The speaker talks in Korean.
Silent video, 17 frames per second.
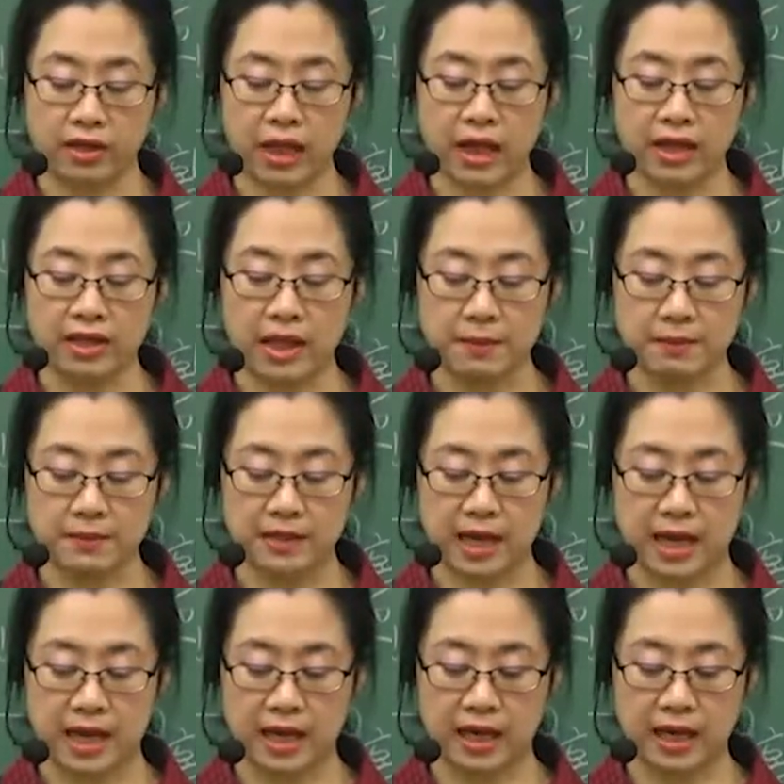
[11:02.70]

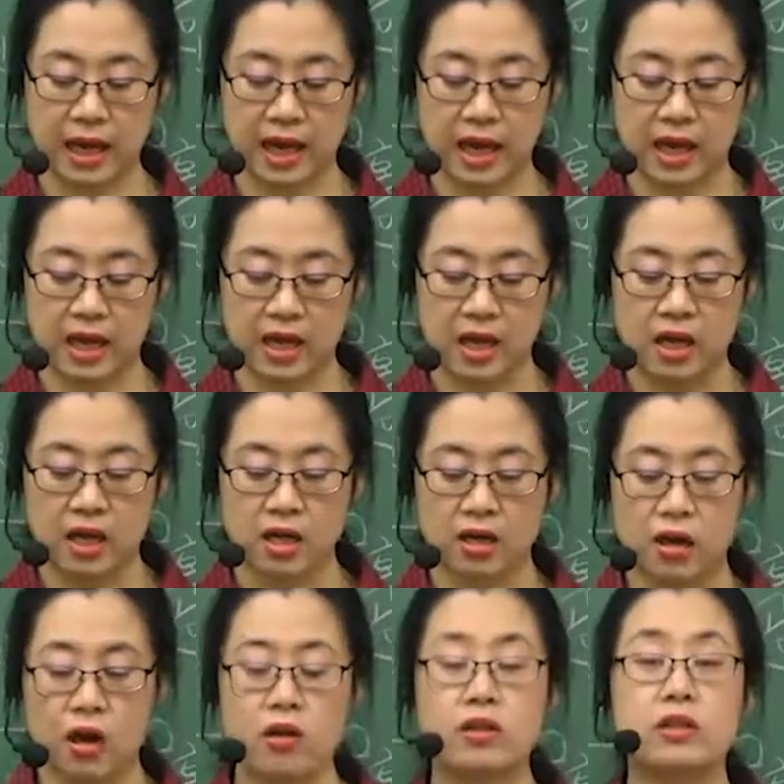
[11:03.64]
내담자가
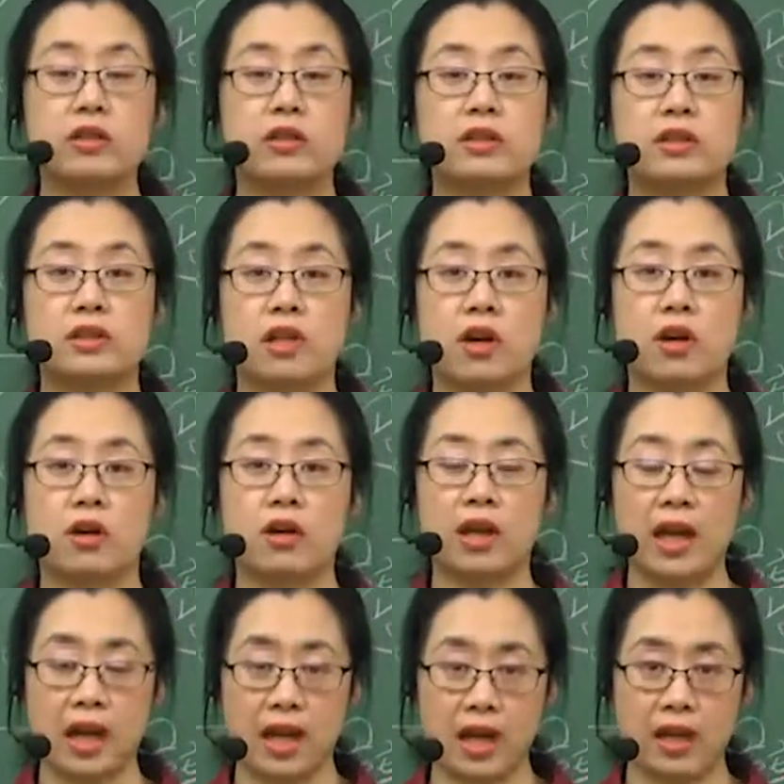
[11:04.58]

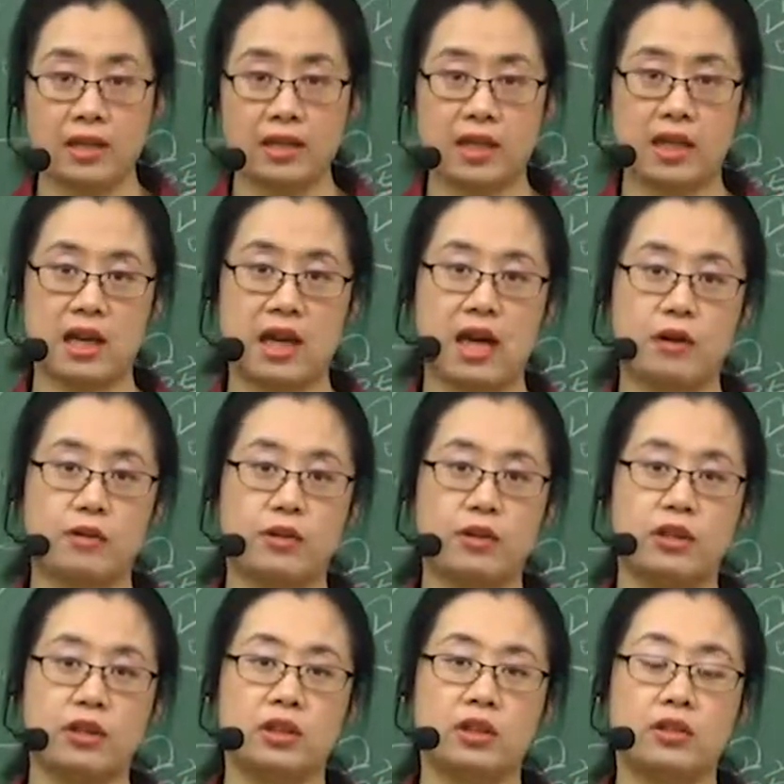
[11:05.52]
걱정에 자기가 갖고
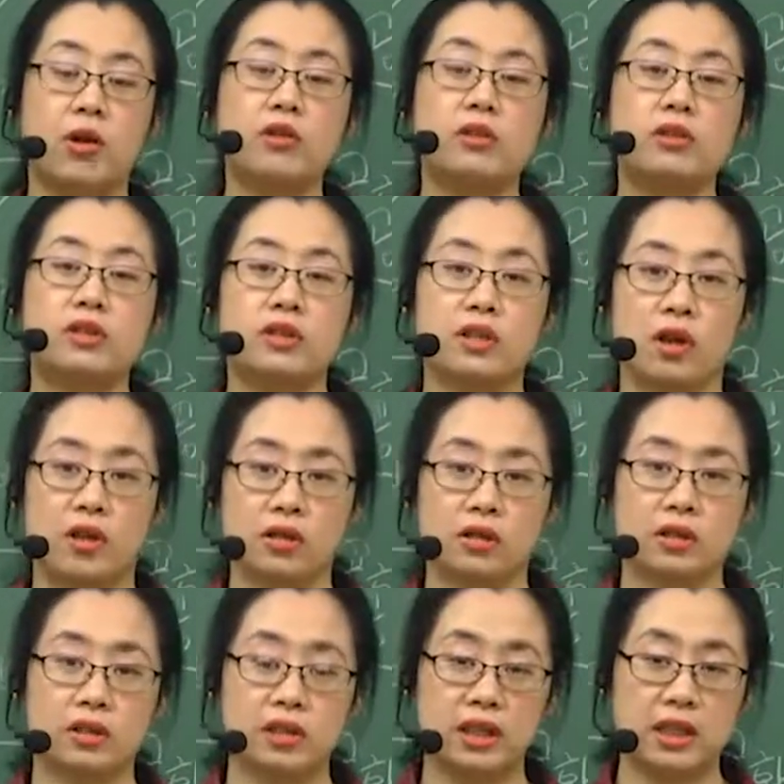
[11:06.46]
있는 걱정,
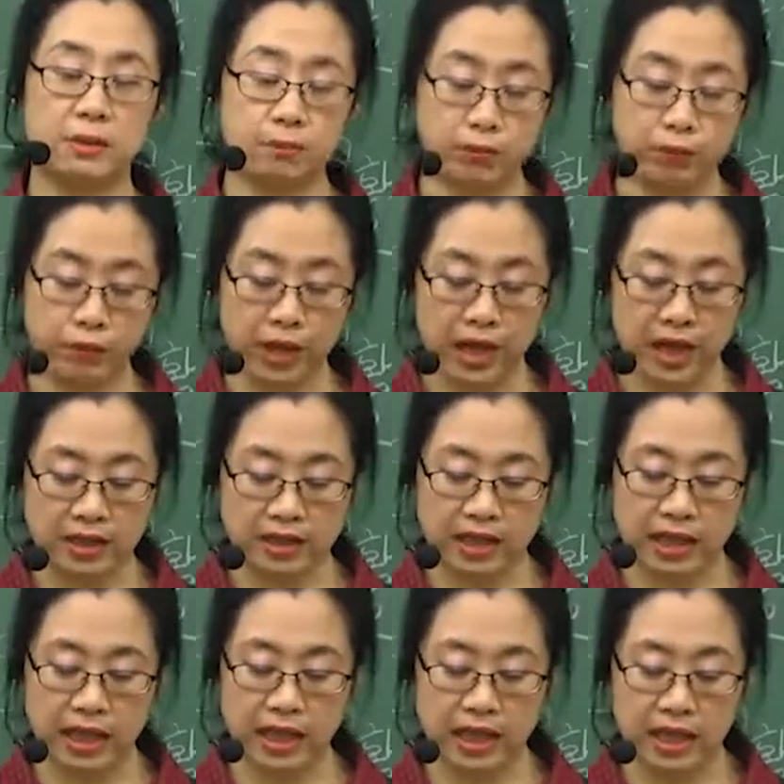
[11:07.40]
즉 이
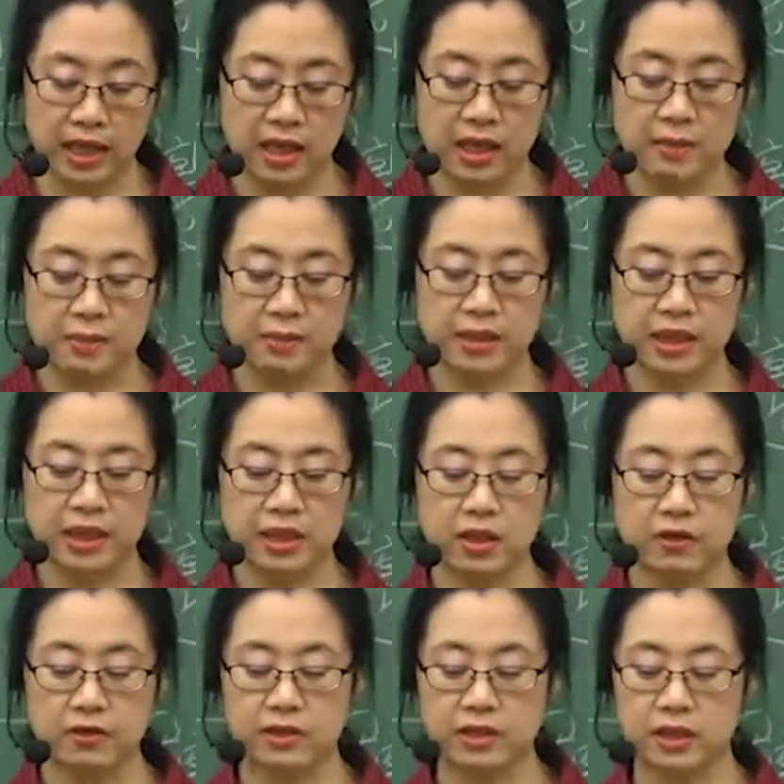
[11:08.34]
불안의
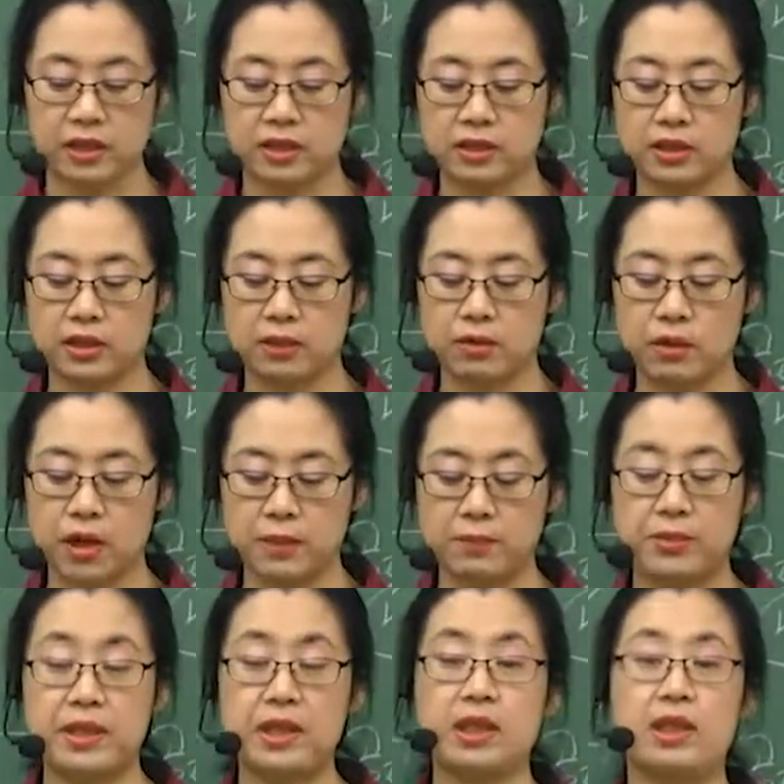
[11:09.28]

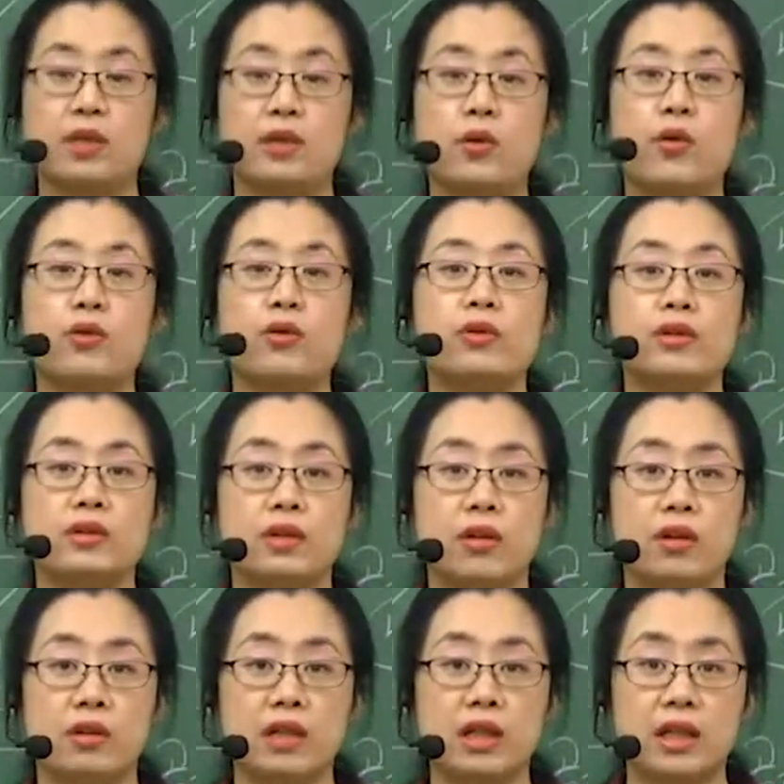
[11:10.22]
비현실성과
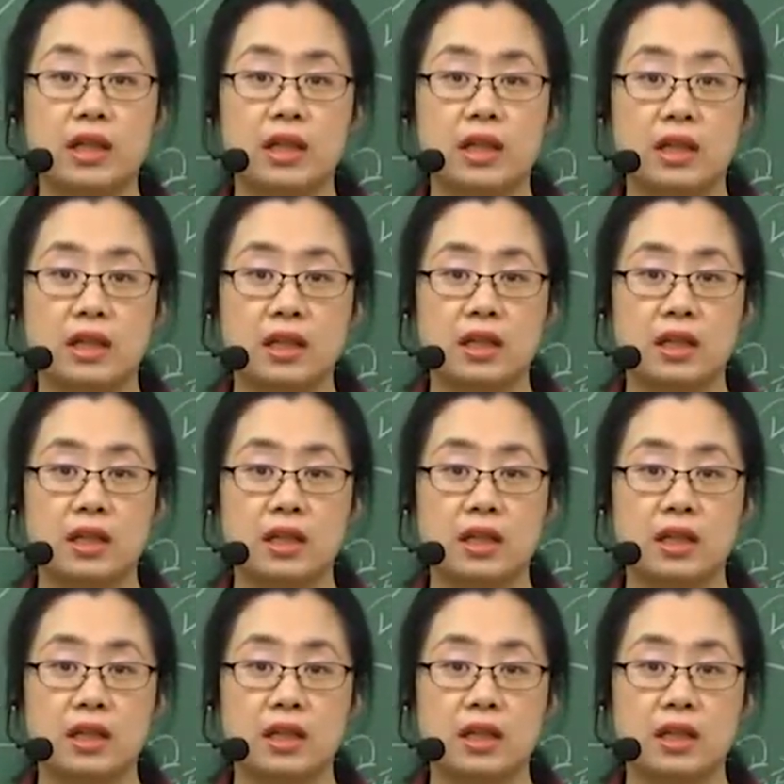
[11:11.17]
비효율성을